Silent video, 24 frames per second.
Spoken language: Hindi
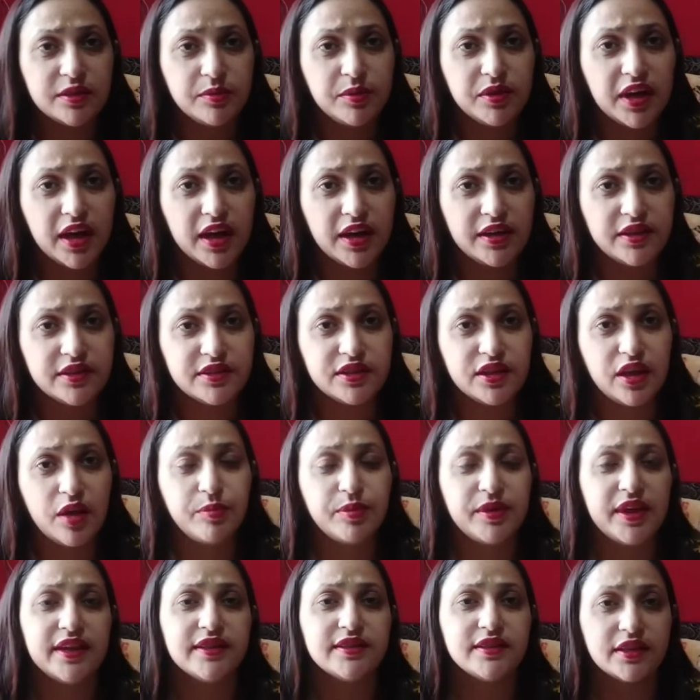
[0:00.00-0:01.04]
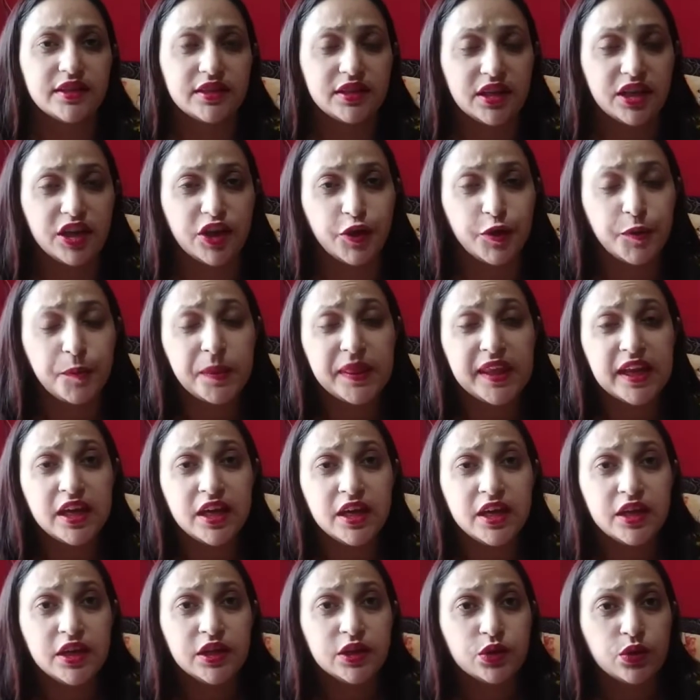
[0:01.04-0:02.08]
भी कारण से आप कह सकते हैं
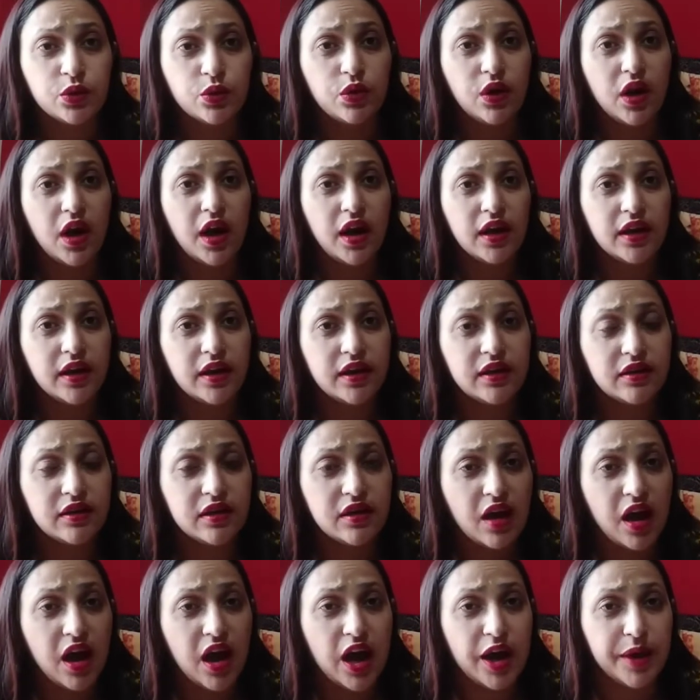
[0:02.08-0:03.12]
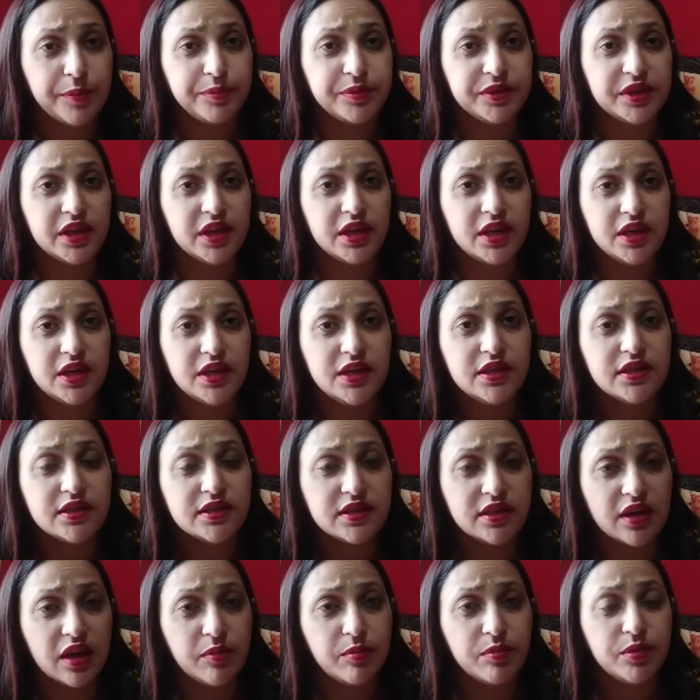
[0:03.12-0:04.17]
तो अगर आपने इन
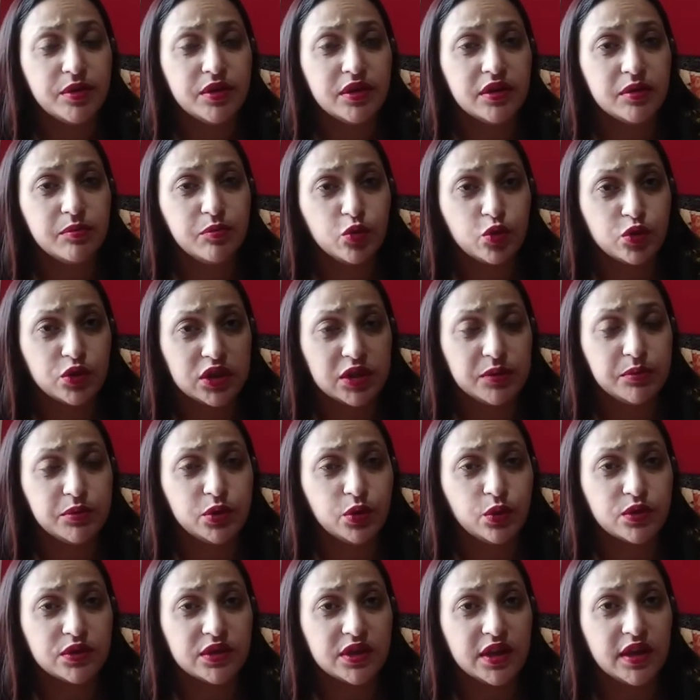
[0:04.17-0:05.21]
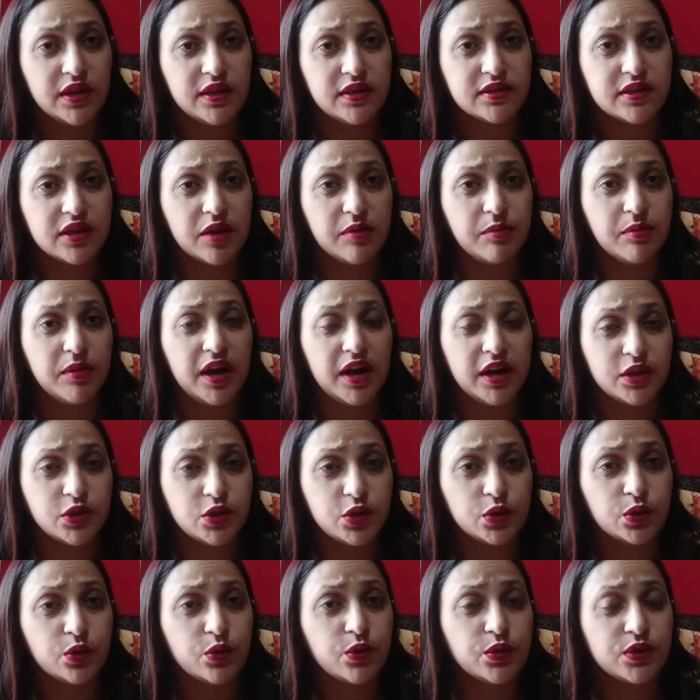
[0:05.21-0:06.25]
सब मुसीबतों से इन सब
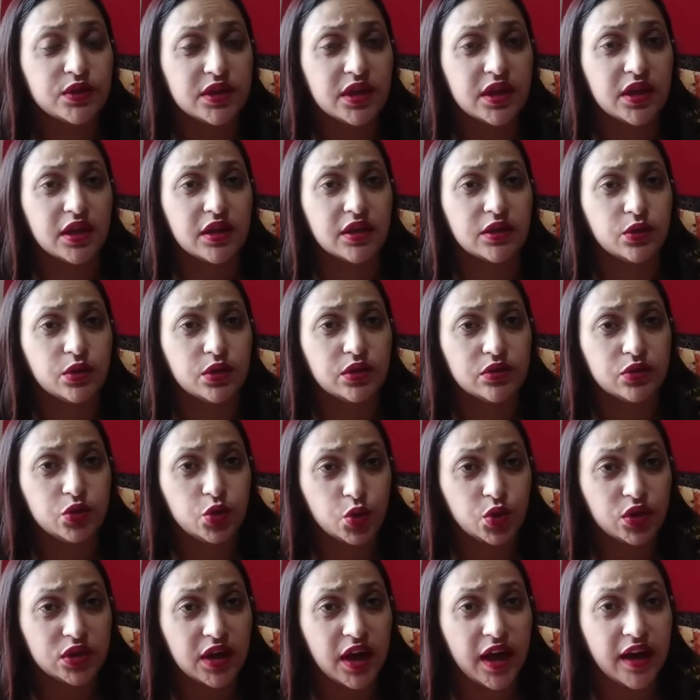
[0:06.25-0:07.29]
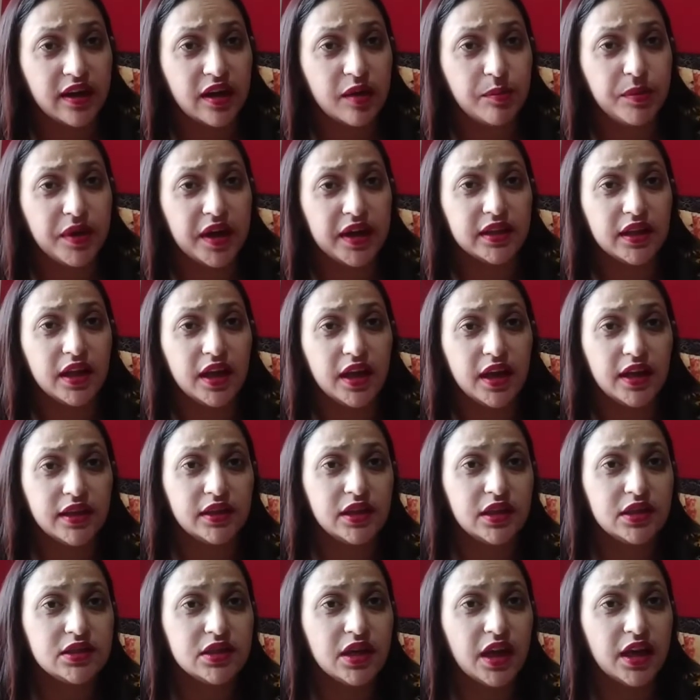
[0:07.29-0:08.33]
अड़चनों से छुटकारा पाना है
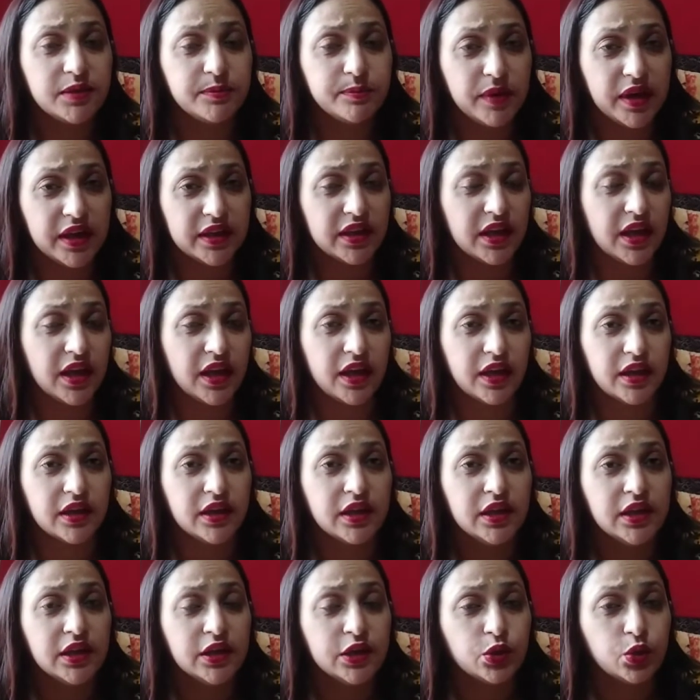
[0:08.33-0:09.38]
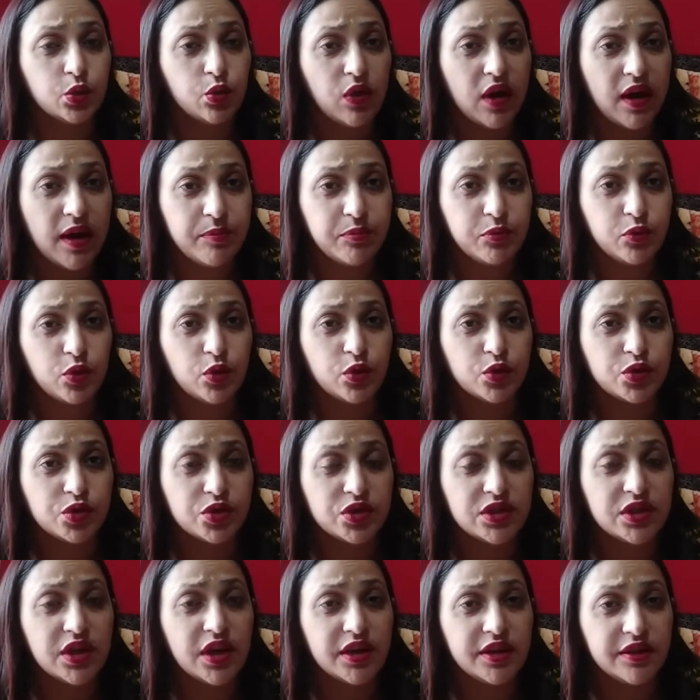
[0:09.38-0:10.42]
निजात पाना है तो आपको
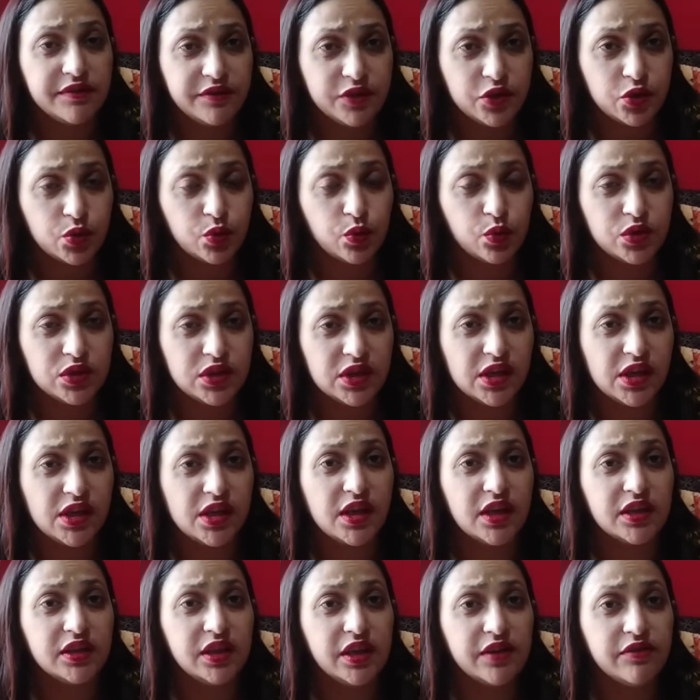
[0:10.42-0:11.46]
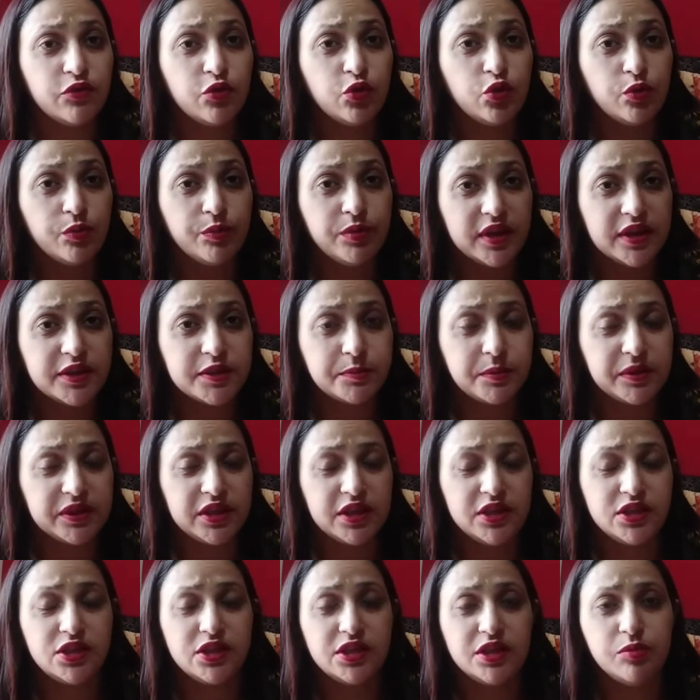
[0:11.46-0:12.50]
श्री हरि विष्णु जी की या देवगुरु बृहस्पति
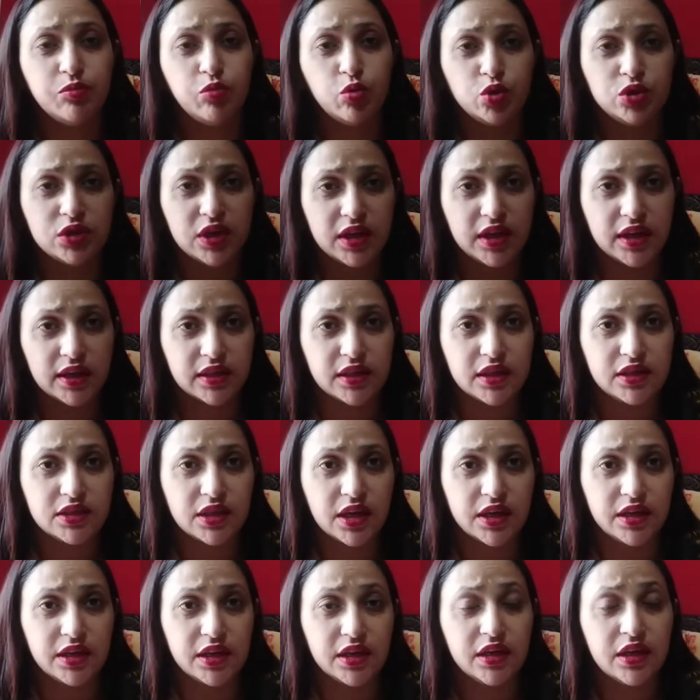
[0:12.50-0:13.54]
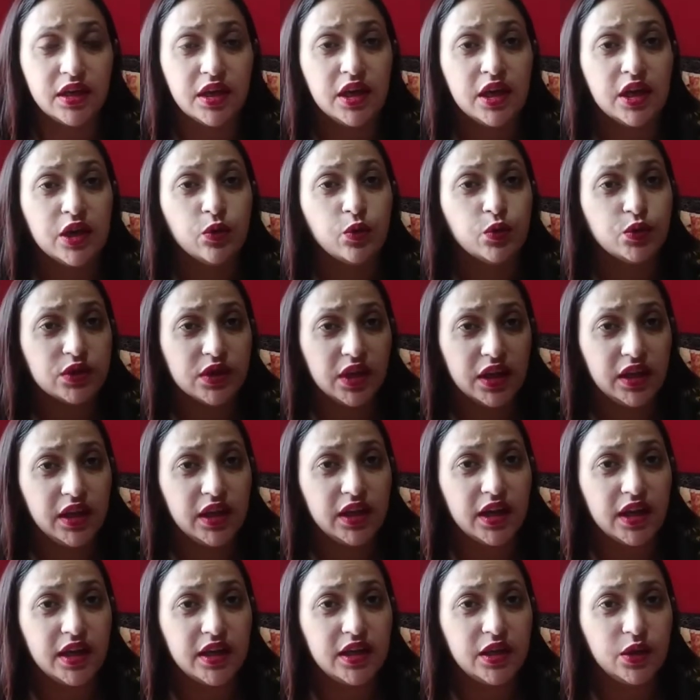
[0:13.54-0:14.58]
जी की पूजा करनी चाहिए उसके लिए
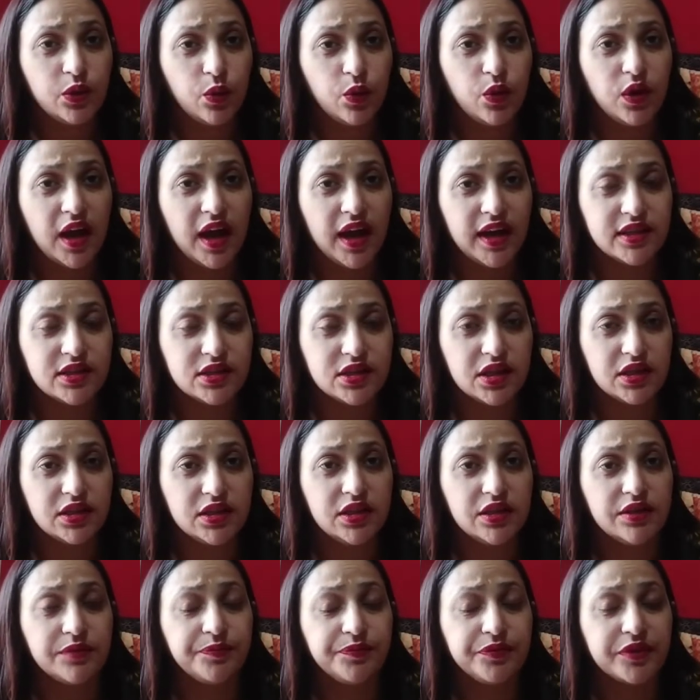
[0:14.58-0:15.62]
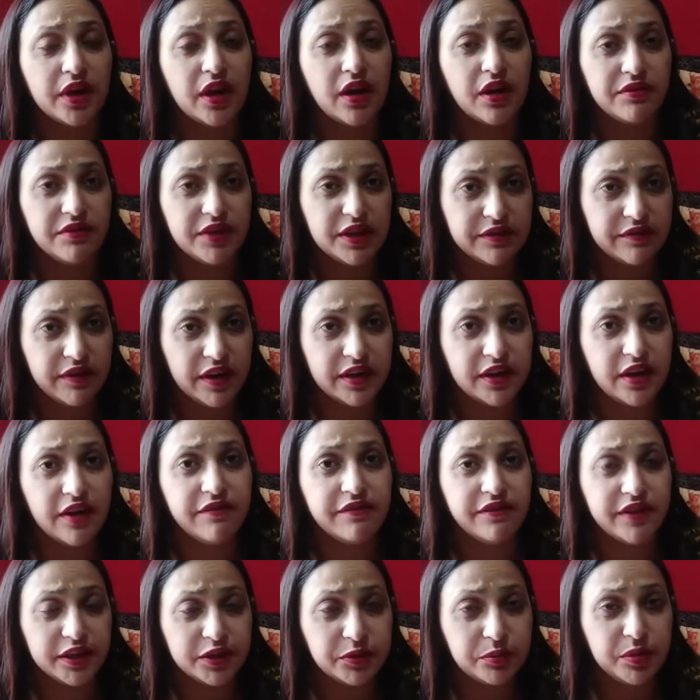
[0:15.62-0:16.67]
कई लोग आज के दिन वीरवार का
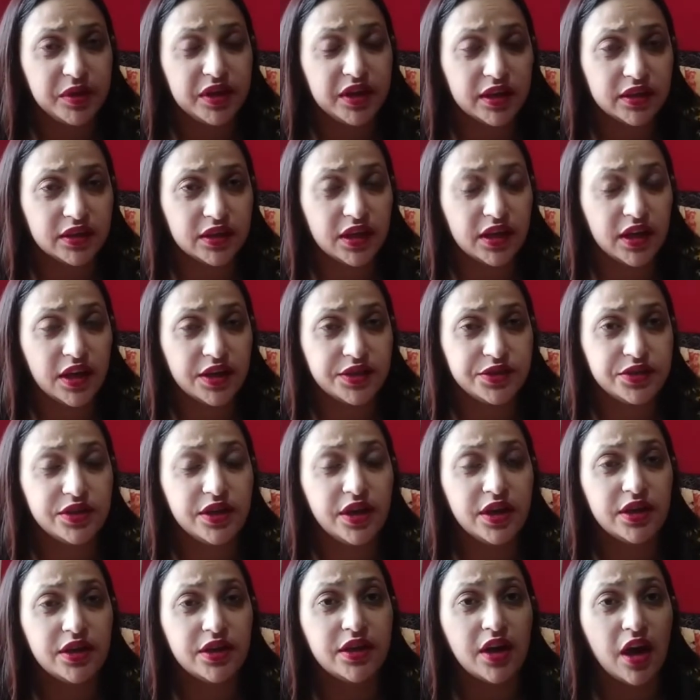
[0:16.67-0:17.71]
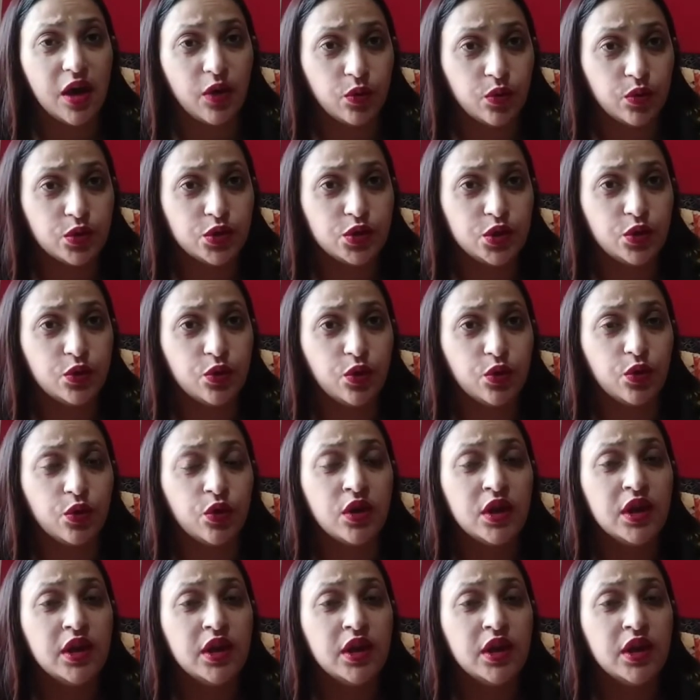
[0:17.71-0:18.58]
व्रत भी रखते हैं श्री हरि ठाकुर जी को